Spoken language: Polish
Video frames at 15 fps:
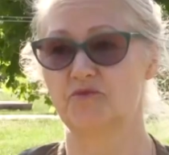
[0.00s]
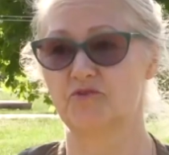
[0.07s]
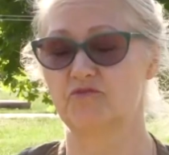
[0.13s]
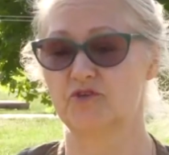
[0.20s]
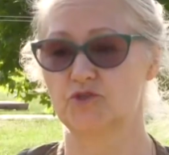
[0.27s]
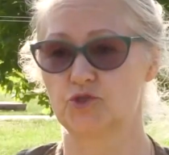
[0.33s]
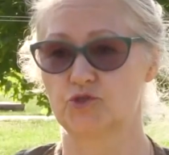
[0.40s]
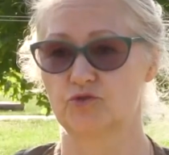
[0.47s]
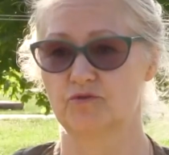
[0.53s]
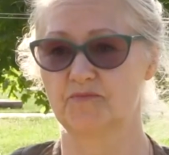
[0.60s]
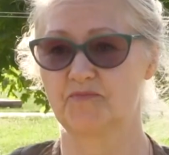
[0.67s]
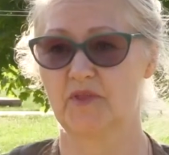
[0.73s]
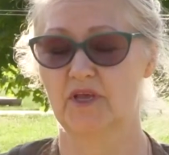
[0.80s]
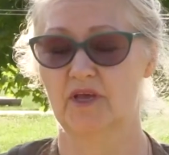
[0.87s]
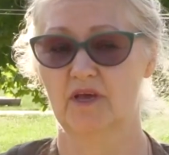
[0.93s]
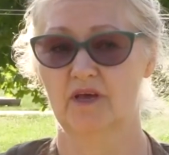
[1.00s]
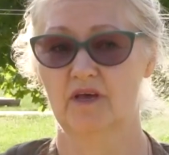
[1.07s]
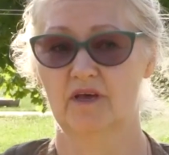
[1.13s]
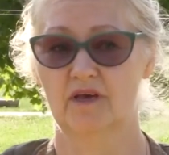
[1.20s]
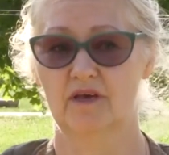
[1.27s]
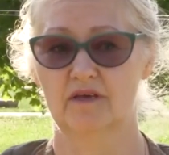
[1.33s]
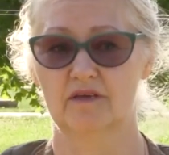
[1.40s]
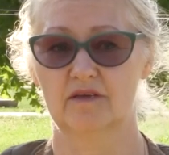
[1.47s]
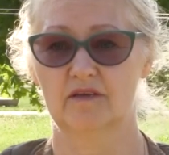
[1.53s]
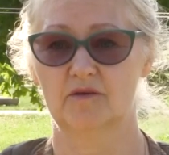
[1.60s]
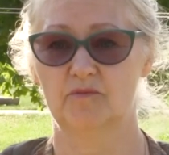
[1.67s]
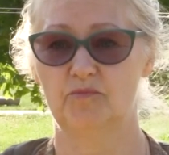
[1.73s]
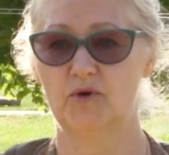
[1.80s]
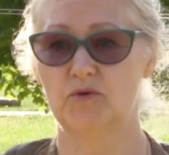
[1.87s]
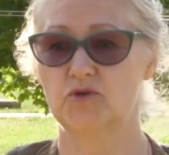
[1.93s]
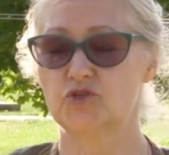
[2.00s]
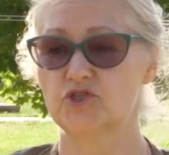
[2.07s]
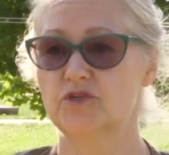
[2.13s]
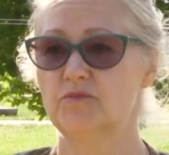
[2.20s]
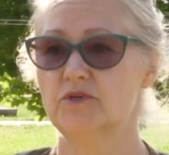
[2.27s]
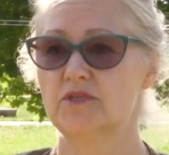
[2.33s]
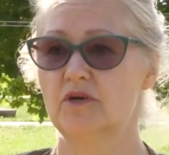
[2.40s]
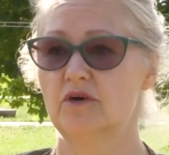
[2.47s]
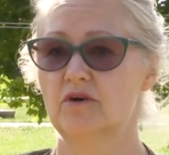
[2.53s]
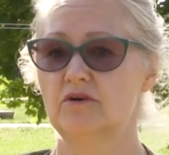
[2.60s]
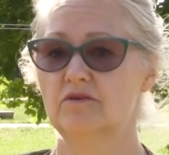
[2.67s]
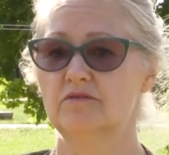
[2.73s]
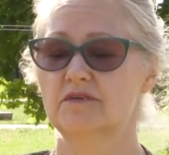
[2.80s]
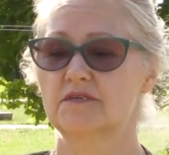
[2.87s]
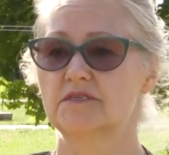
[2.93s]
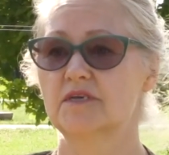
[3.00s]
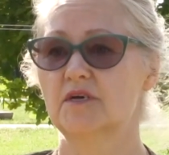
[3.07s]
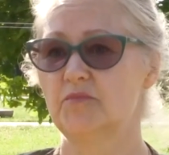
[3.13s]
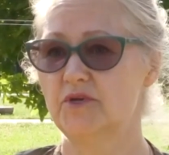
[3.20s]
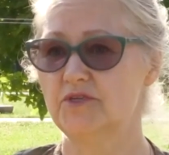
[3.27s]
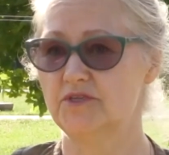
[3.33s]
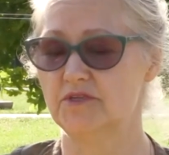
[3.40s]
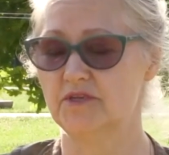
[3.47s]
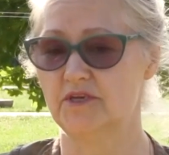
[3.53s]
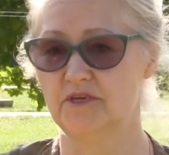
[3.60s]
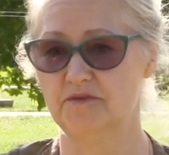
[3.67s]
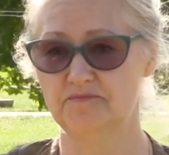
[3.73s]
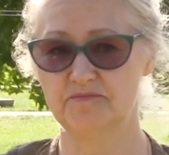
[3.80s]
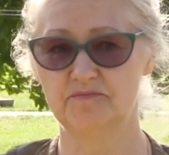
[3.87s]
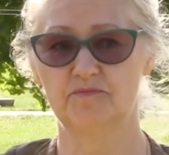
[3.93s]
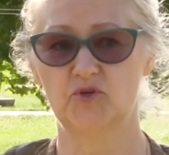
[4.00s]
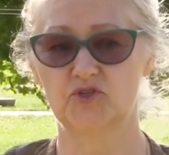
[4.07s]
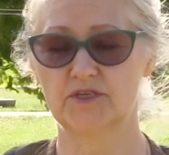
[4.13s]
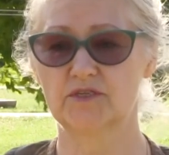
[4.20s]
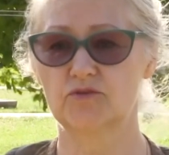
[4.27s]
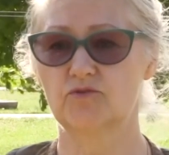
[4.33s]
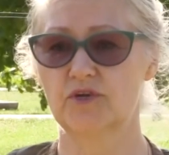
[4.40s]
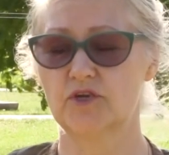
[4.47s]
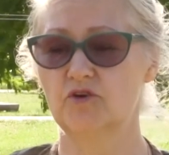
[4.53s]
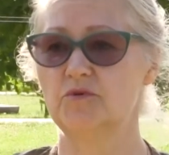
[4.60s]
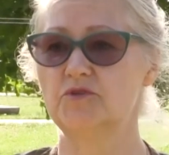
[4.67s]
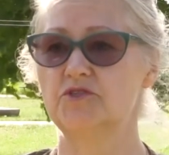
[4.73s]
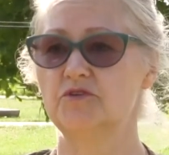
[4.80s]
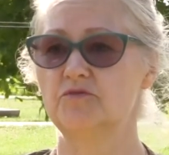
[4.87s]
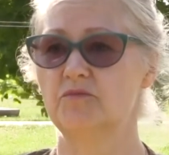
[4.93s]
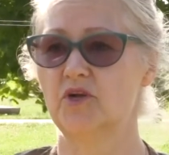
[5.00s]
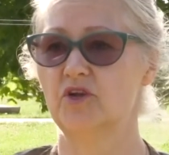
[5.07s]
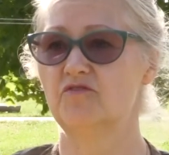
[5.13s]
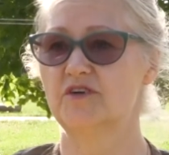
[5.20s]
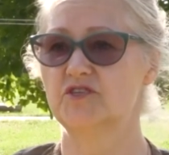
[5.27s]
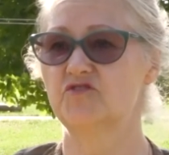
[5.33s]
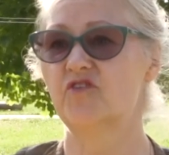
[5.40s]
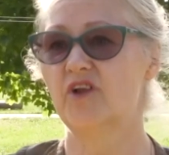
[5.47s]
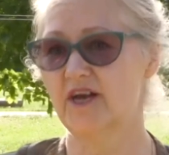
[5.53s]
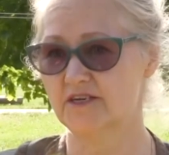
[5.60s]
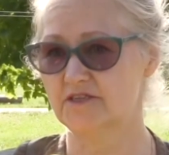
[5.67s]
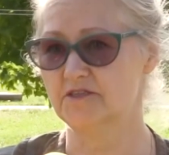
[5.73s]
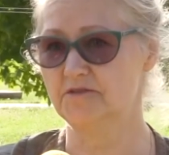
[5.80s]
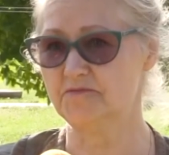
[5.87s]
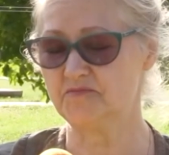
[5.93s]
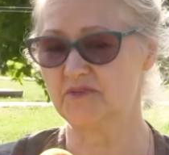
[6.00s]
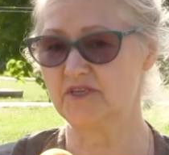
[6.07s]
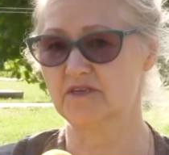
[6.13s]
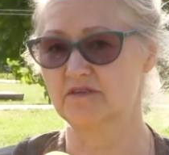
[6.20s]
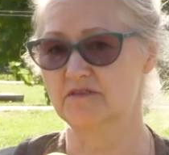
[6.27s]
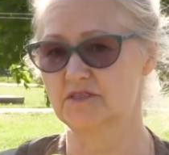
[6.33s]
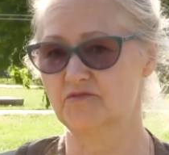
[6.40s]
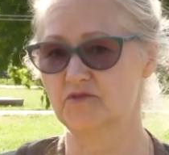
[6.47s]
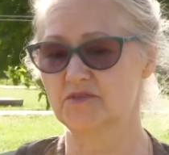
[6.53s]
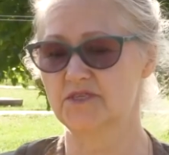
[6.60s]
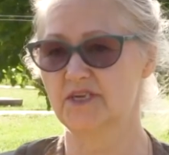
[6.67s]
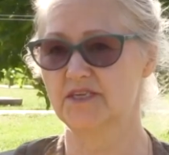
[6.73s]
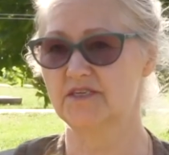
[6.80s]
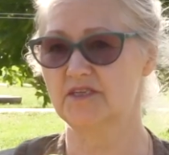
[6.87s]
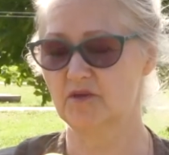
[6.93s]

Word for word: powietrzu. Y, połączymy to z happeningiem, podczas którego będziemy malować flagi związane